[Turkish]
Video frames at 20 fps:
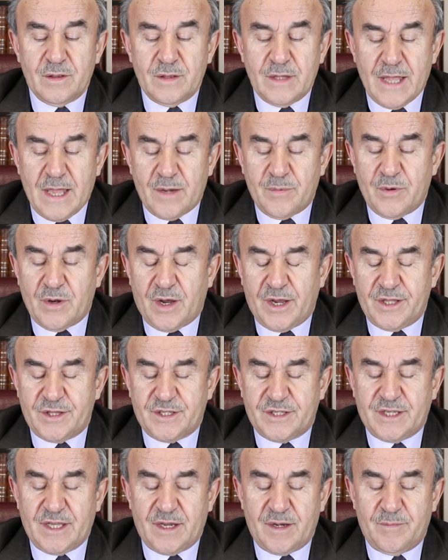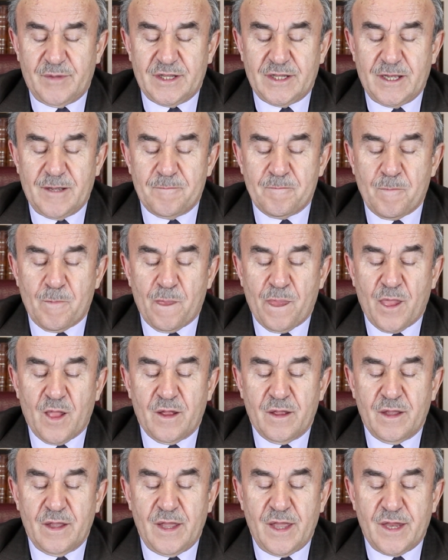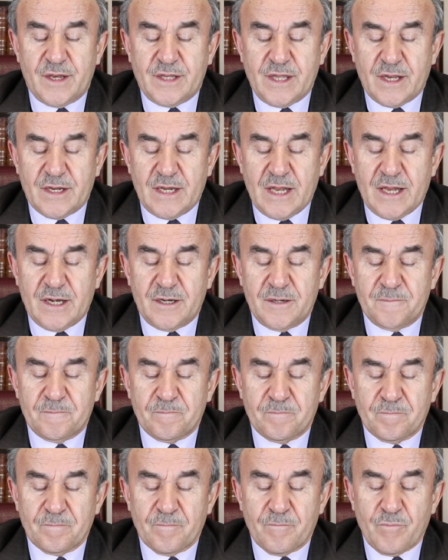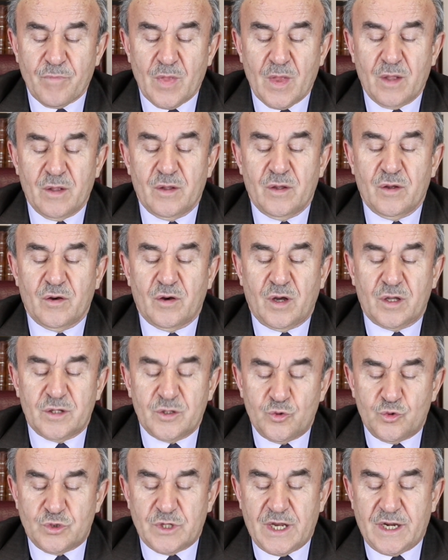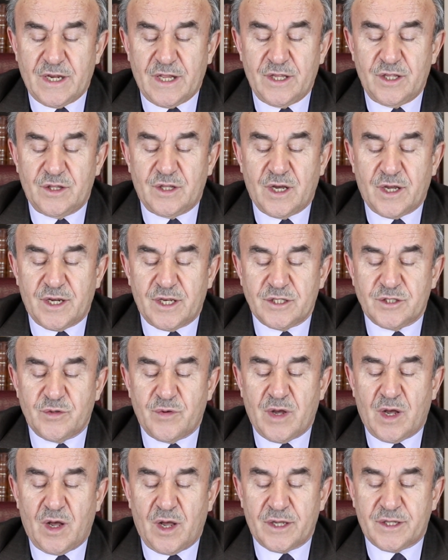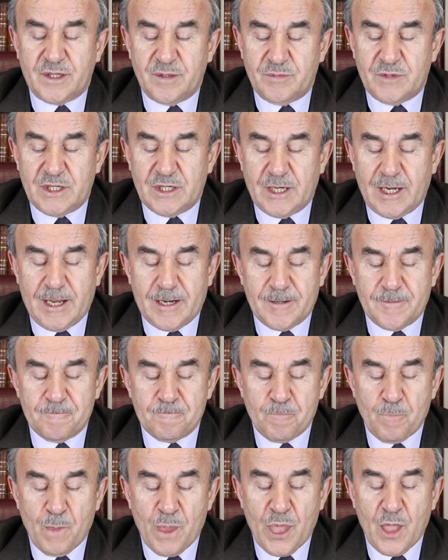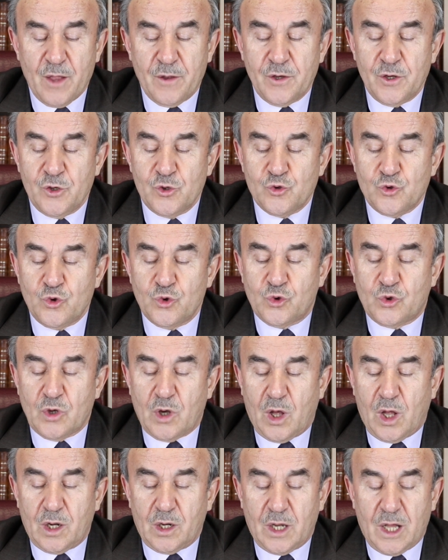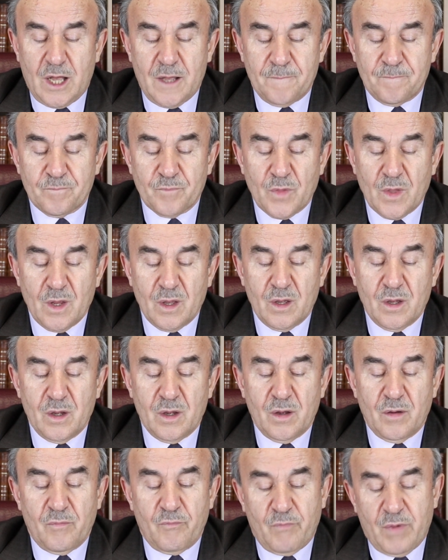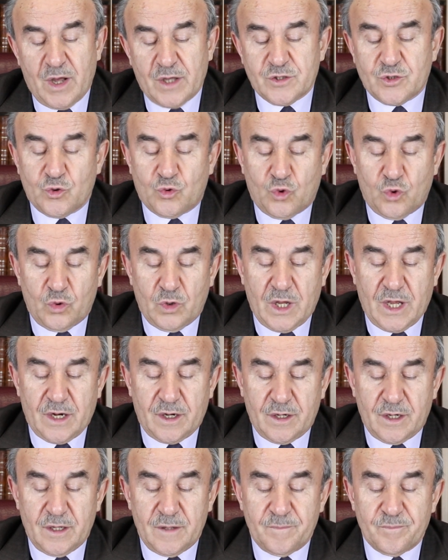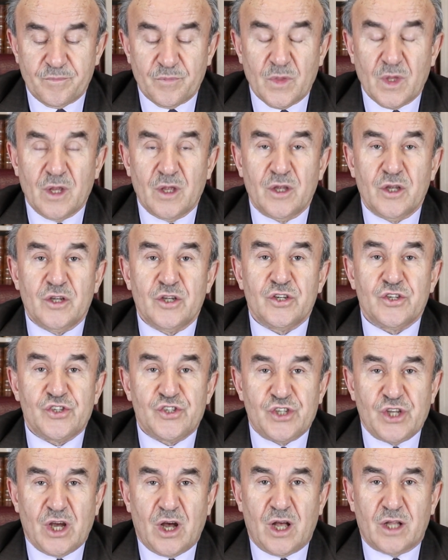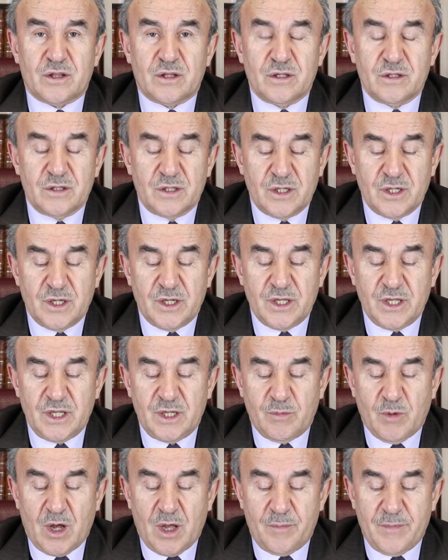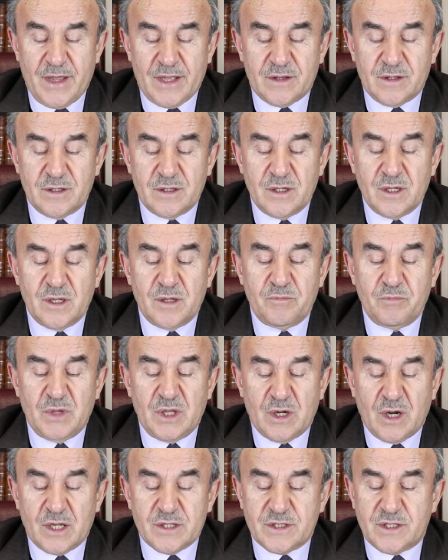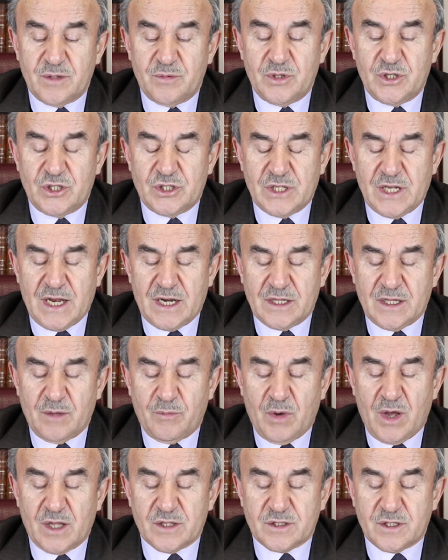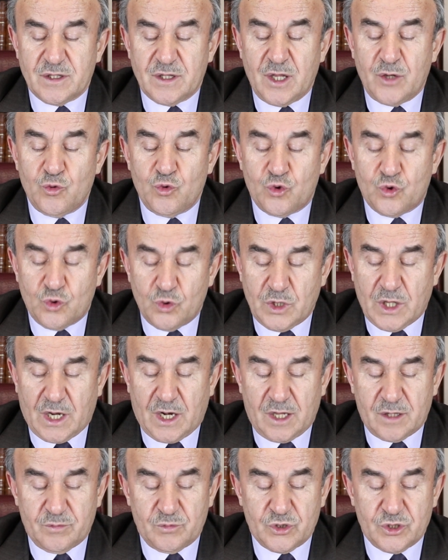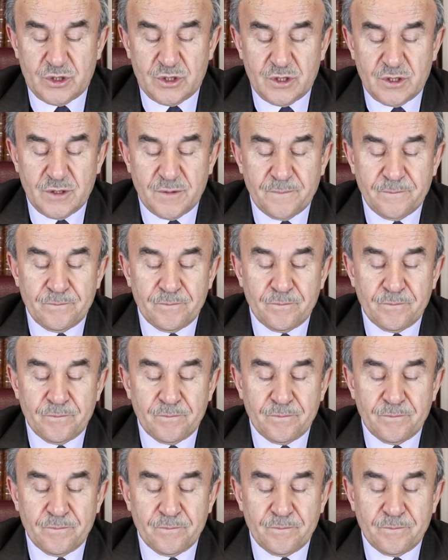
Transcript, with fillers: Diğer bir ayet-i kerimede erkekler kadın üzerine idareci ve hakimdirler. Çünkü Allah bazı kullarına cihat, imamet, miras gibi işlerde bazısından üstün yaratmıştır.